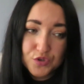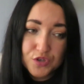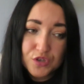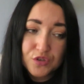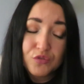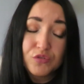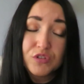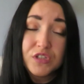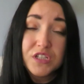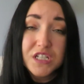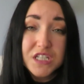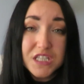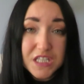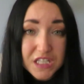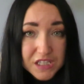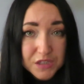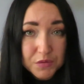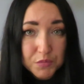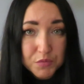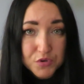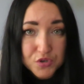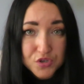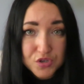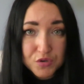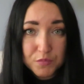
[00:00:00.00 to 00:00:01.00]
że no
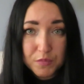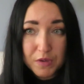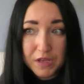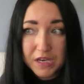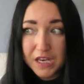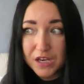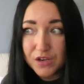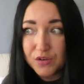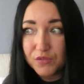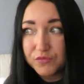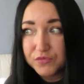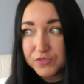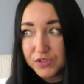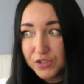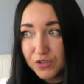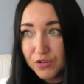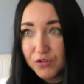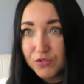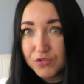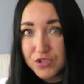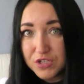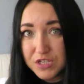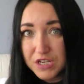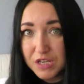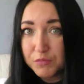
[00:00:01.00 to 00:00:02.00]
niestety proszę Pana, no w tych
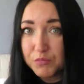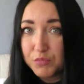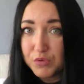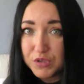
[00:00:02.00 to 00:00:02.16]
godzinach